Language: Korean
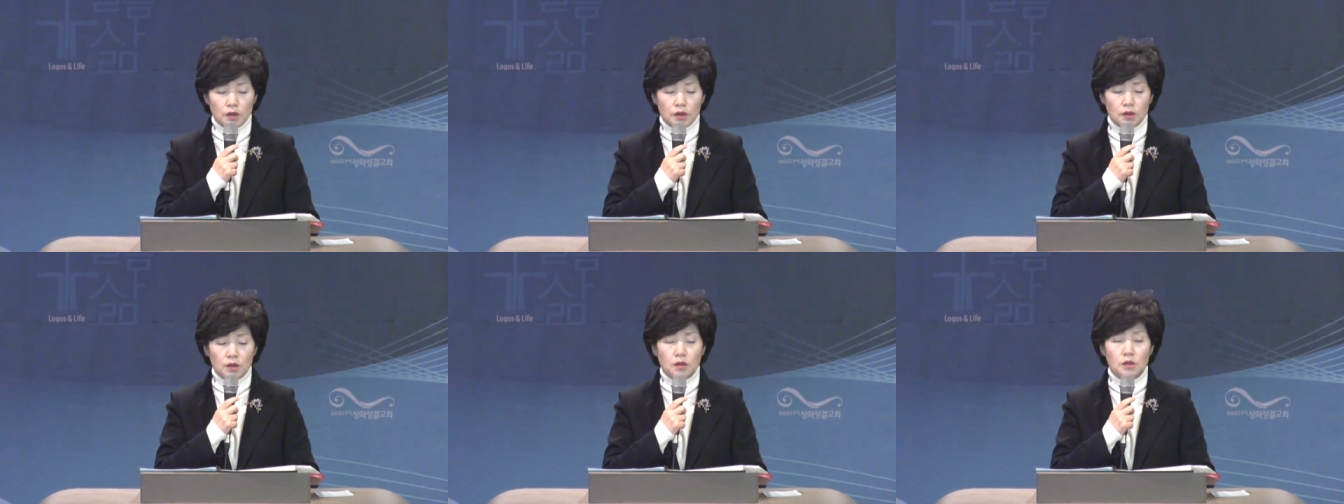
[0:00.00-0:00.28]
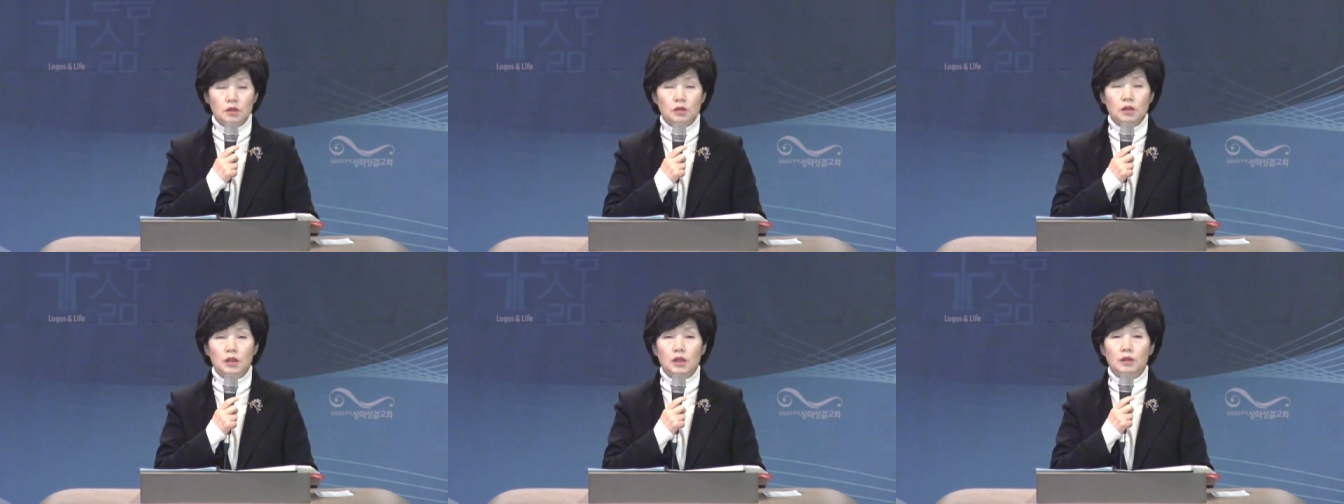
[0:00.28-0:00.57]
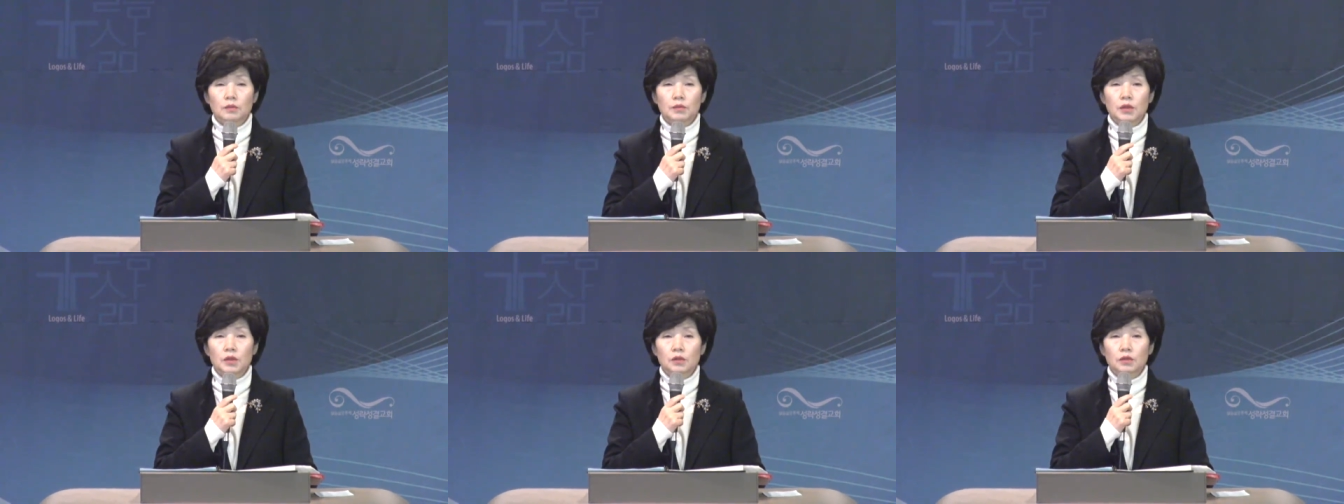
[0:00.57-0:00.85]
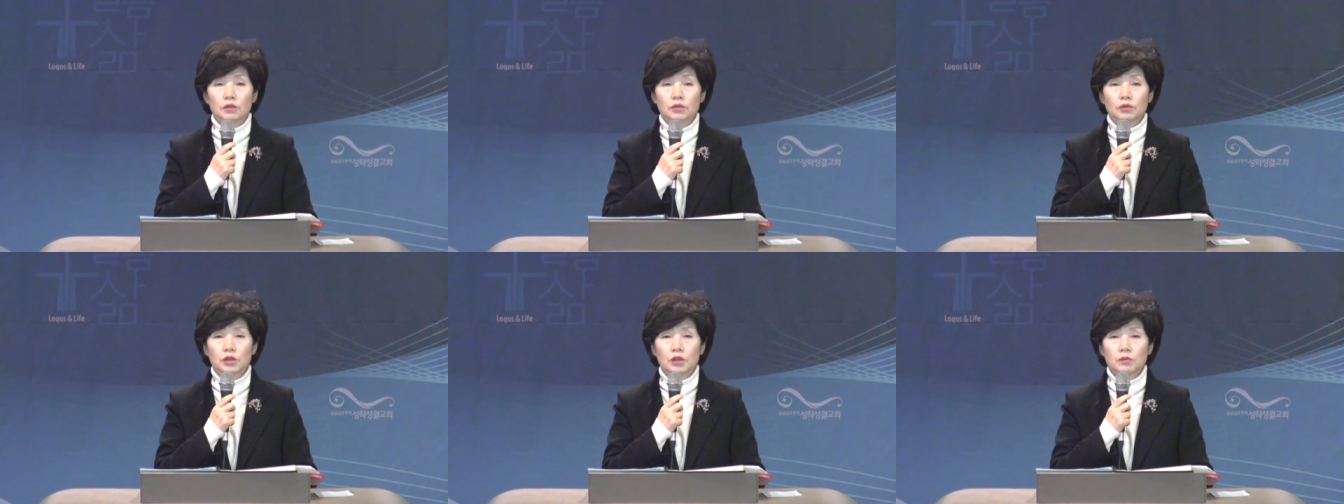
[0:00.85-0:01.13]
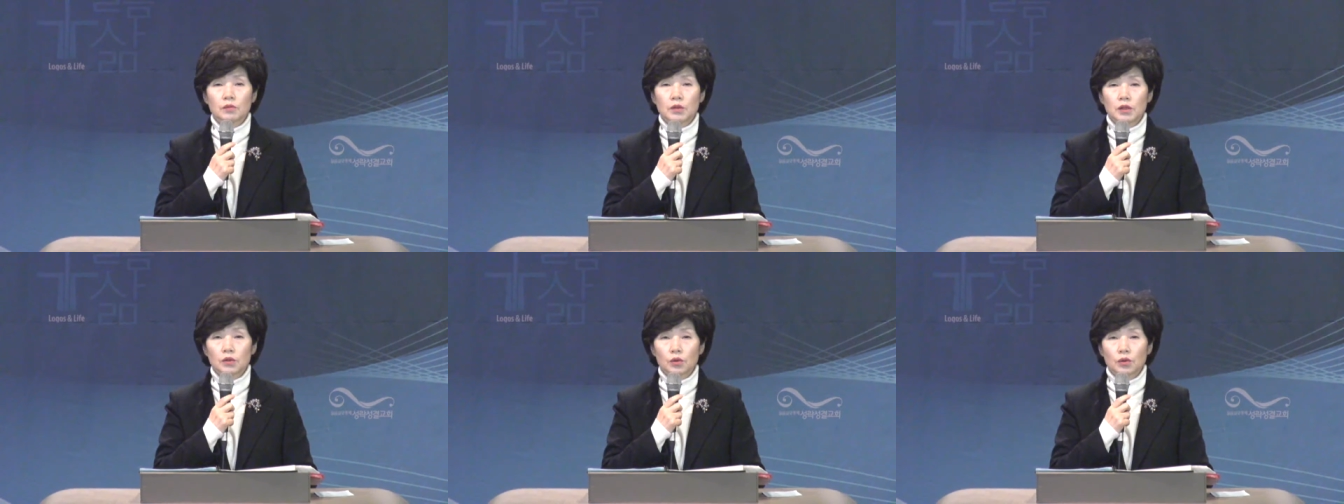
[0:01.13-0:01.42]
뜻을 전하며
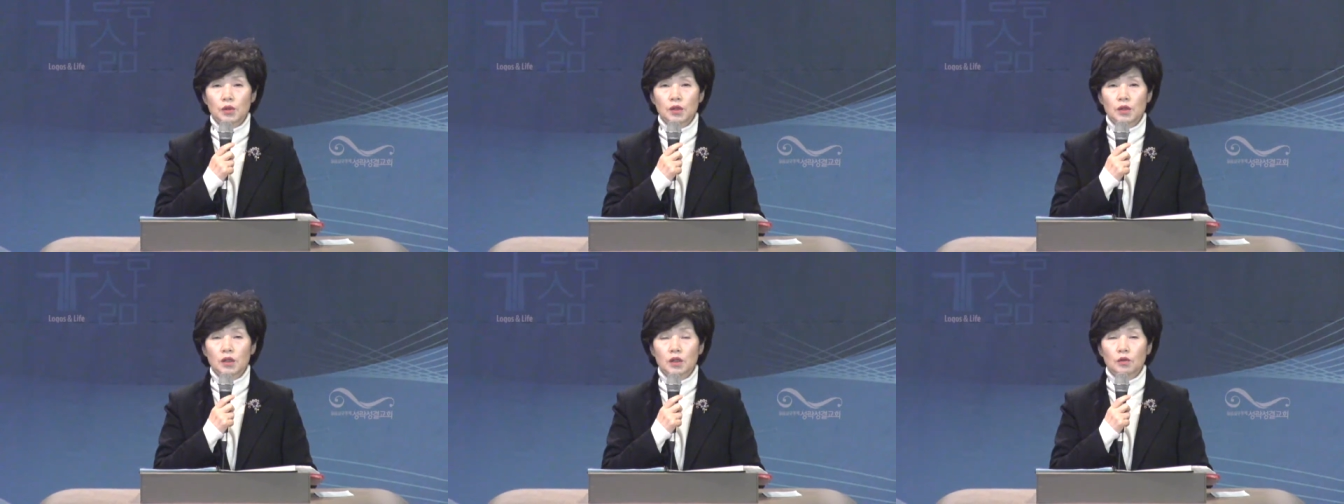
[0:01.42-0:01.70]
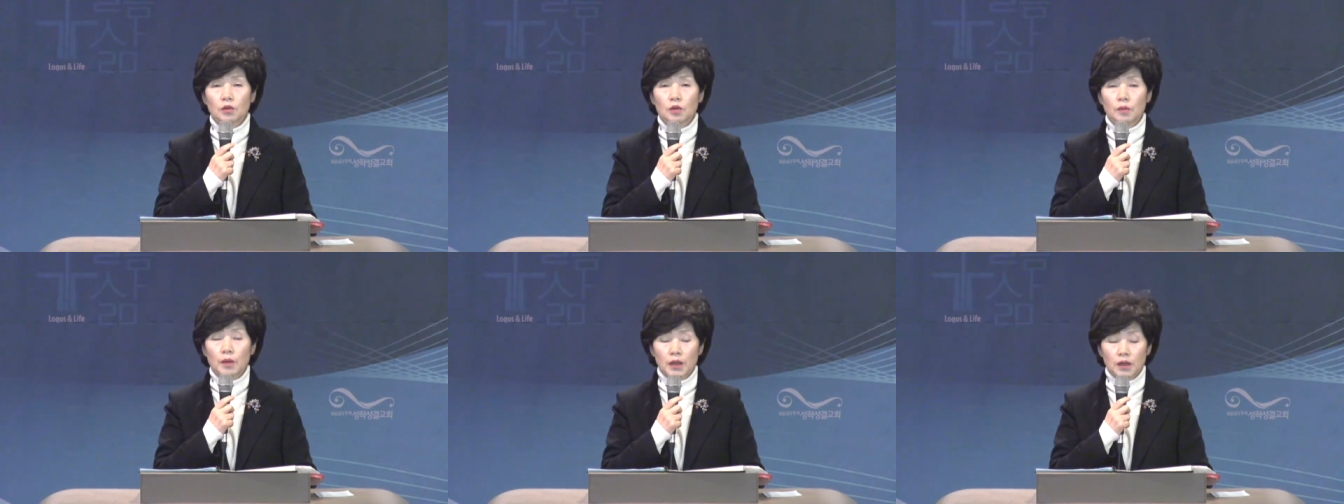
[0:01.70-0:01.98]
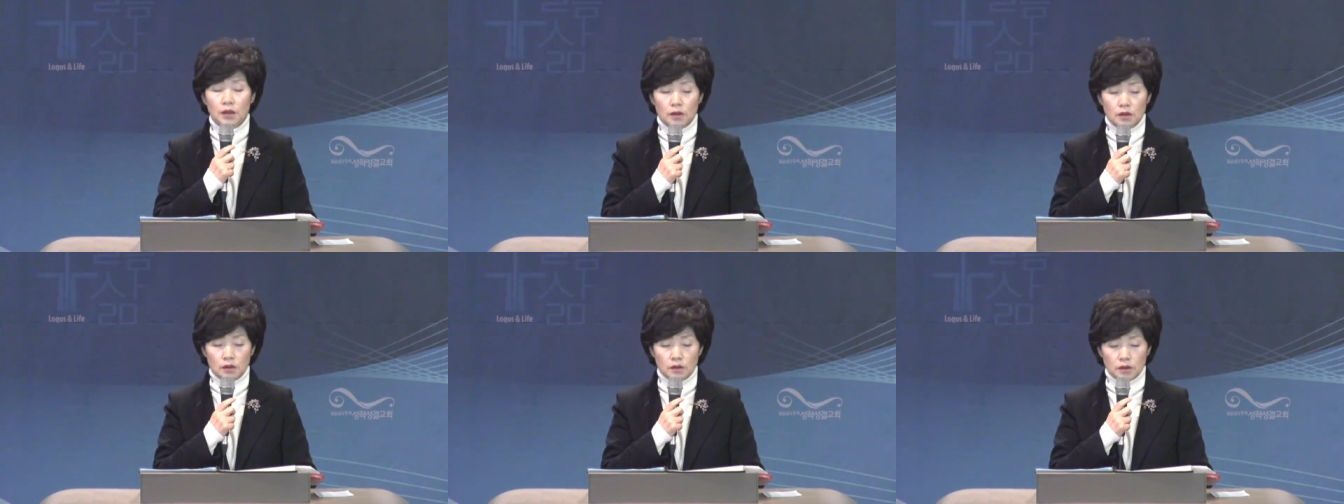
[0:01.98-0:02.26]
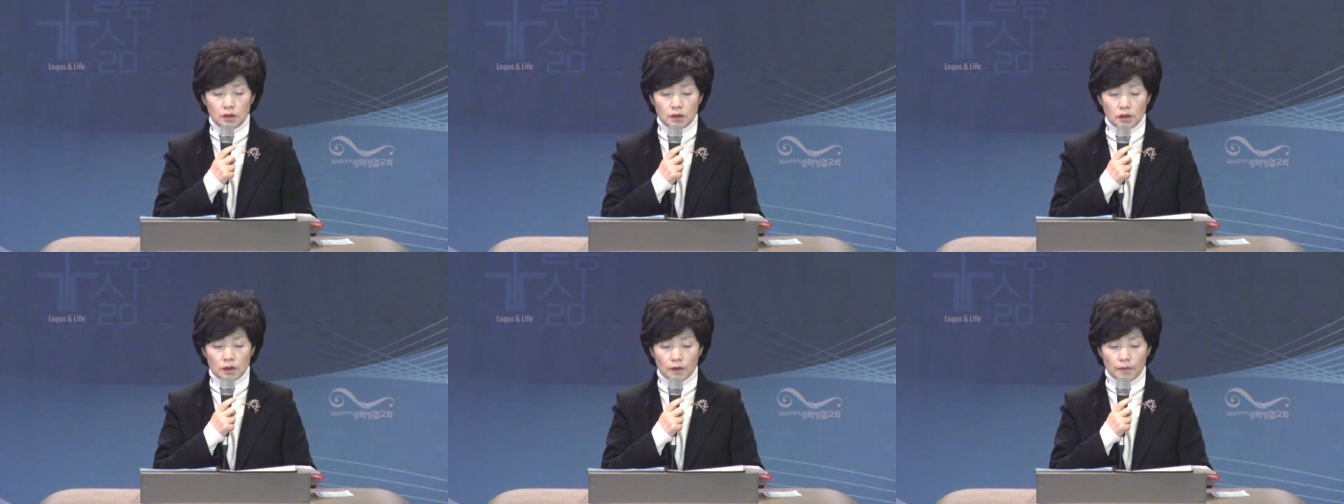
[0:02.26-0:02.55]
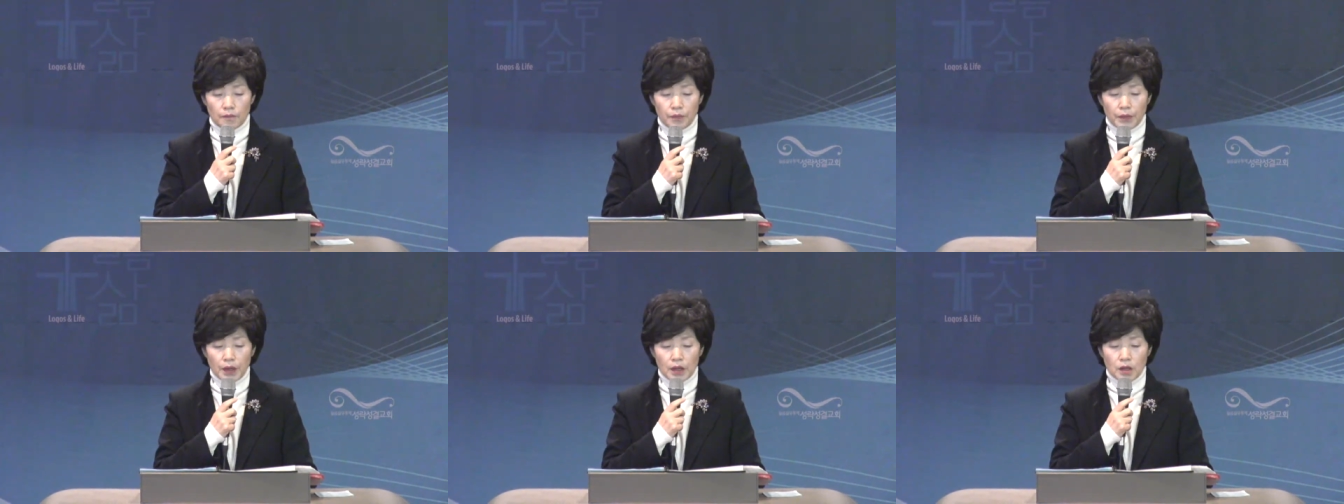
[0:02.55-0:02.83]
주님의 손이 되고 발이
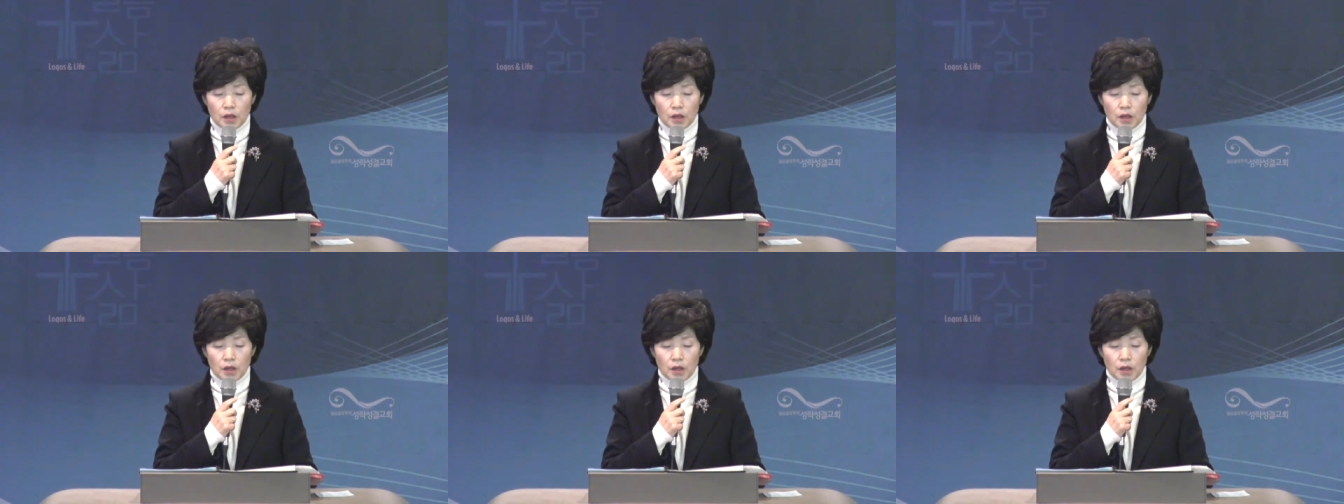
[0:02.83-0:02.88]
되어서